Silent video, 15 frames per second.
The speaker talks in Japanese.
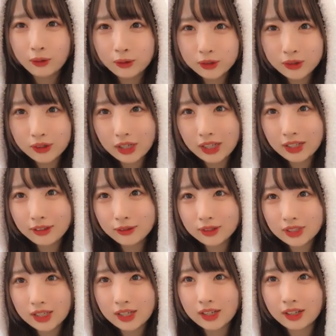補助
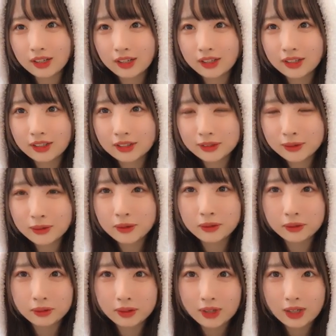輪をさ
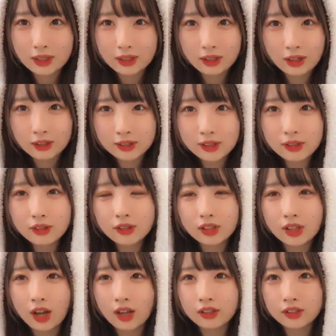そうす
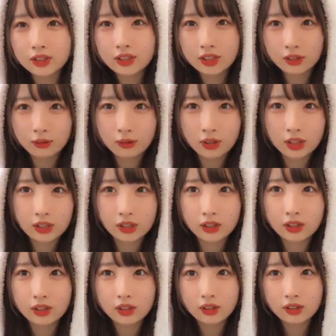ぐ外して乗れ
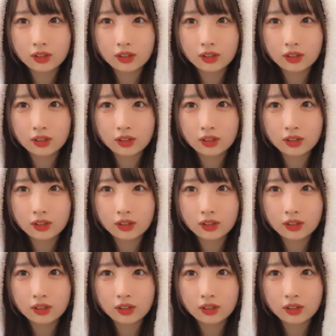た